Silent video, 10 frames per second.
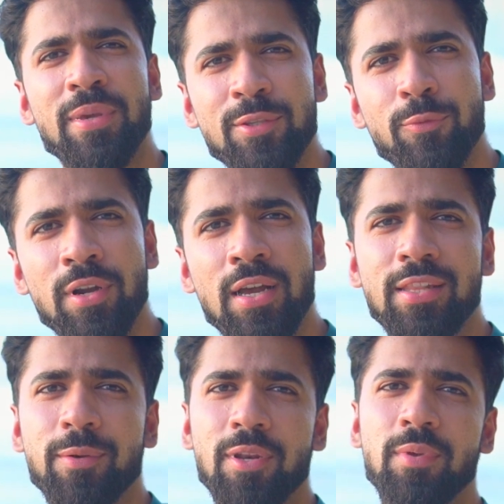बीस वोट डाल
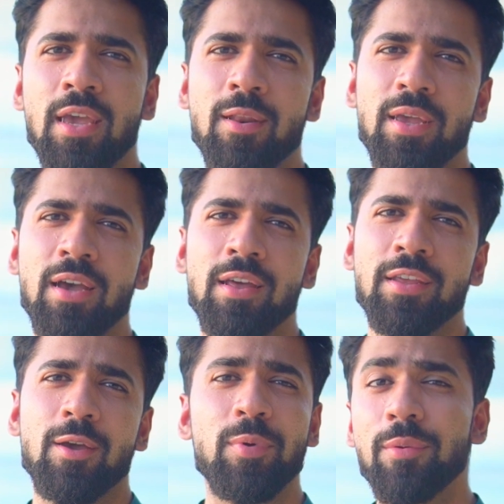दिए फिर भी यार मैं हार
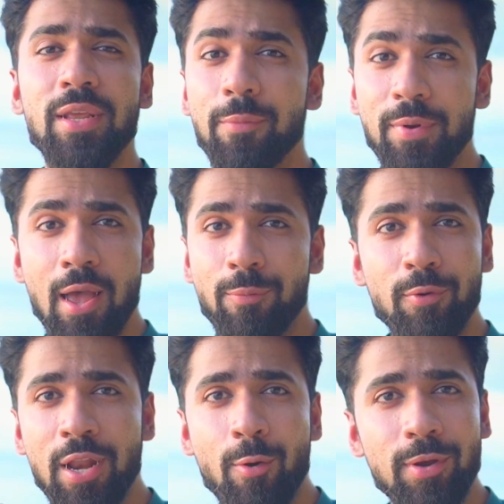गया मगर मैंने अपने आप को
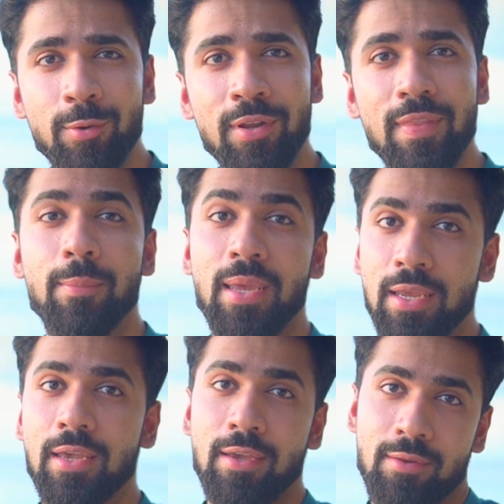डाउन नहीं होने दिया
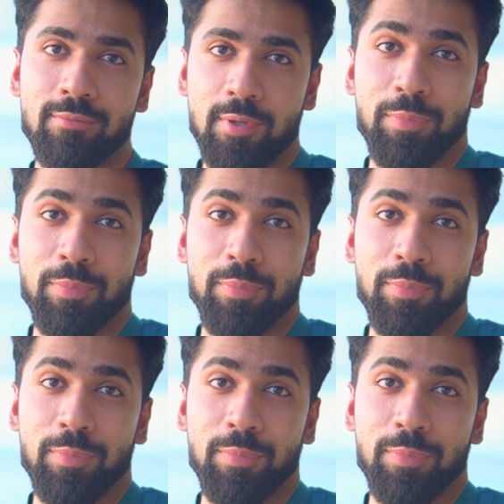मैंने कहा यार